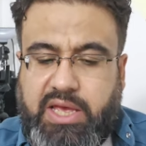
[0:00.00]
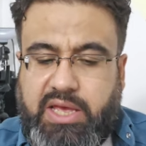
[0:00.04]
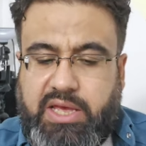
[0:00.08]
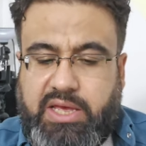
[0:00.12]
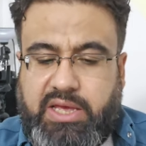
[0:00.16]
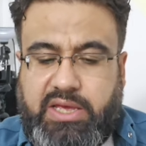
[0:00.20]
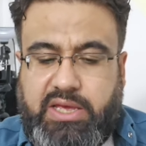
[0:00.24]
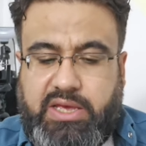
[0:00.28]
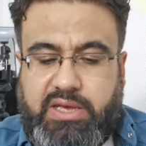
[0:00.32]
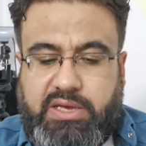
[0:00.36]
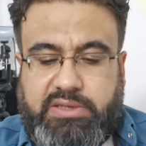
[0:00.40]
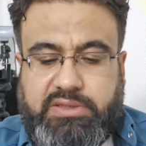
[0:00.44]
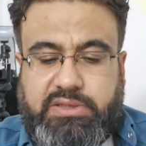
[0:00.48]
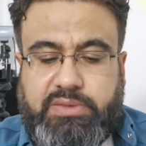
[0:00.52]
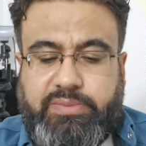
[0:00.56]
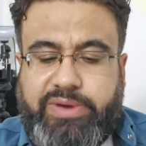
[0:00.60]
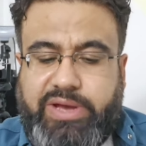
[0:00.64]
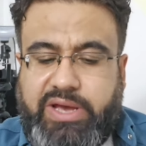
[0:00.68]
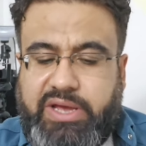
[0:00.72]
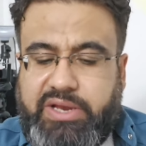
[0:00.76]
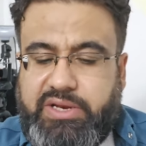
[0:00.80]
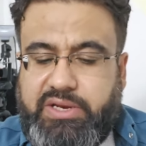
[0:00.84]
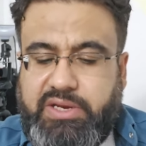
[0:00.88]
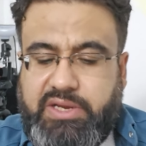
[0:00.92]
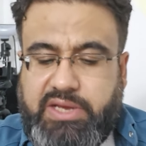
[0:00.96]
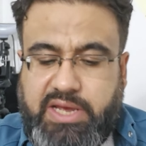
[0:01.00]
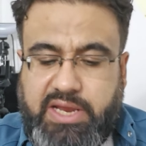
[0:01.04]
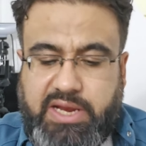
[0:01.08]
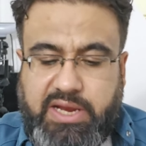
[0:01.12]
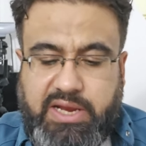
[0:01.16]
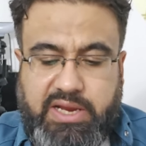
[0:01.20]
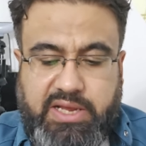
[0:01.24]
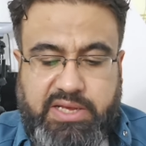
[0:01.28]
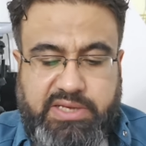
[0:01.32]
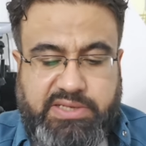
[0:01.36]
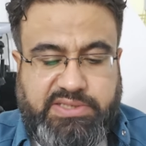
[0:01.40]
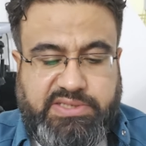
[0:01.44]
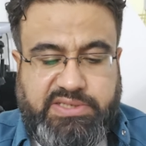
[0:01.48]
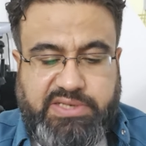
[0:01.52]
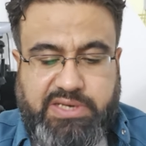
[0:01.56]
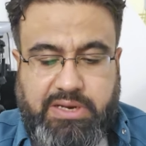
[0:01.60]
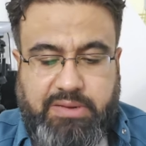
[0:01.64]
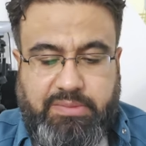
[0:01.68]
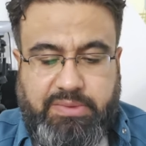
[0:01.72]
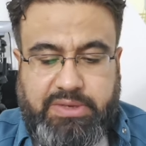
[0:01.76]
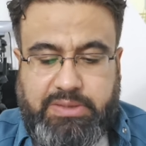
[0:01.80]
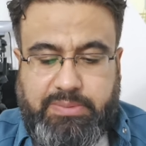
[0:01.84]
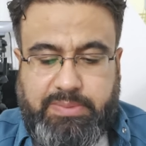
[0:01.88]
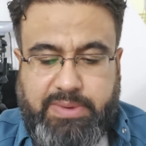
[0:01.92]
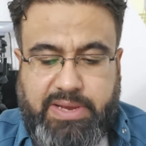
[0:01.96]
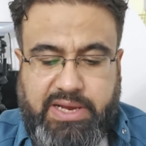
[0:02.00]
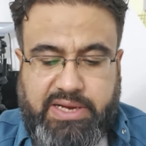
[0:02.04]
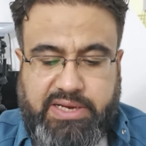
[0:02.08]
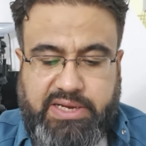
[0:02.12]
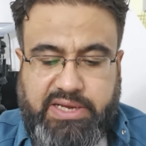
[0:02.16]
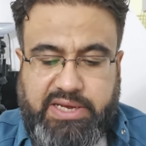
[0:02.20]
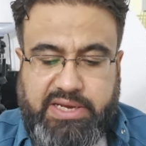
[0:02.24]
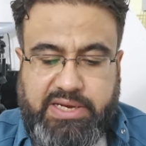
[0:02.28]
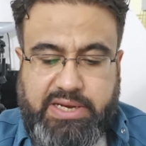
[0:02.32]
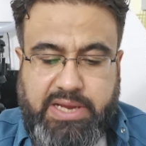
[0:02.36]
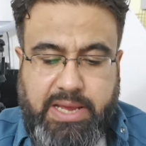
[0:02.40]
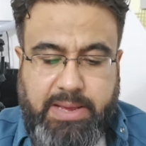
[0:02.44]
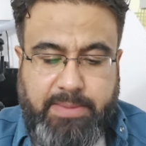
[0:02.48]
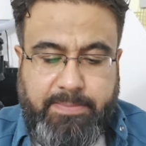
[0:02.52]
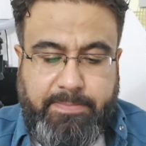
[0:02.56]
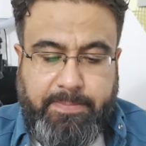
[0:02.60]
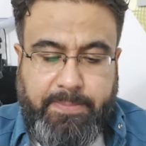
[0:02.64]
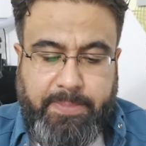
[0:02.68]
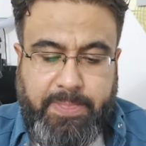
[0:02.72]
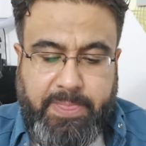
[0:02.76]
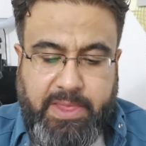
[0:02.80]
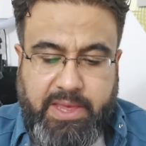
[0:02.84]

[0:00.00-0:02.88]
آه، طبعا هالزياره مثل ما حكينا